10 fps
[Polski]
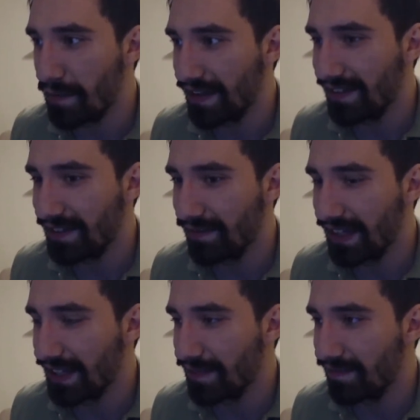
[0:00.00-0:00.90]
ja jestem
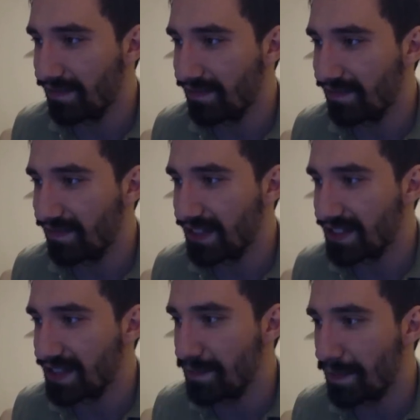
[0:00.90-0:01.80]
takim, wiesz,
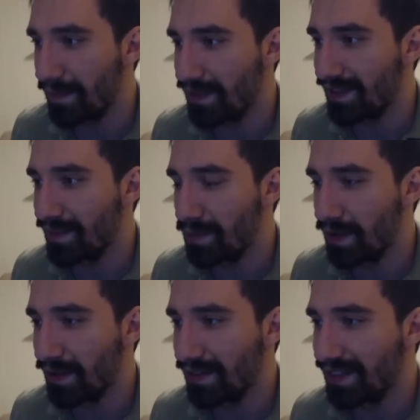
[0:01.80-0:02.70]
typem, co ze z
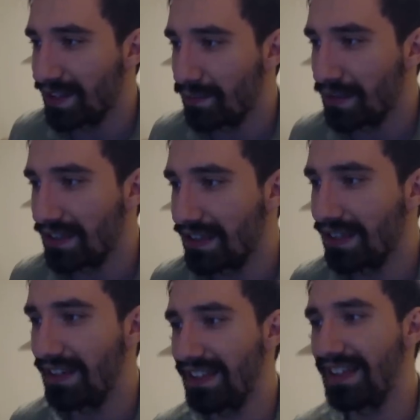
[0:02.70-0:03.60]
brodą streamuje
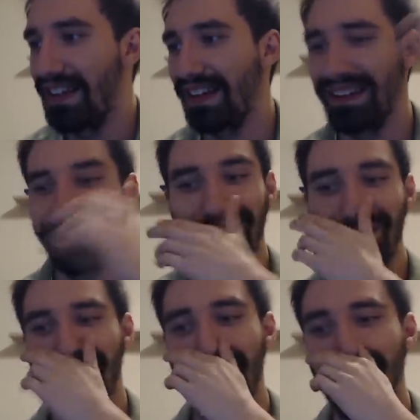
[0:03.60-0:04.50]
Liga Legend,
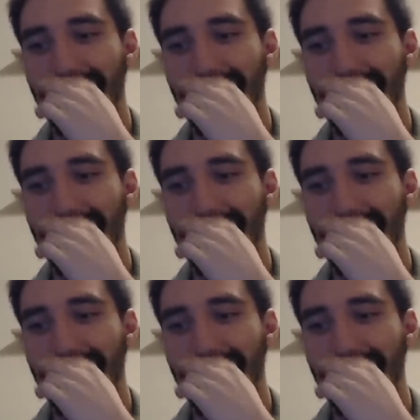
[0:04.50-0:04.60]
wiesz co chodzi.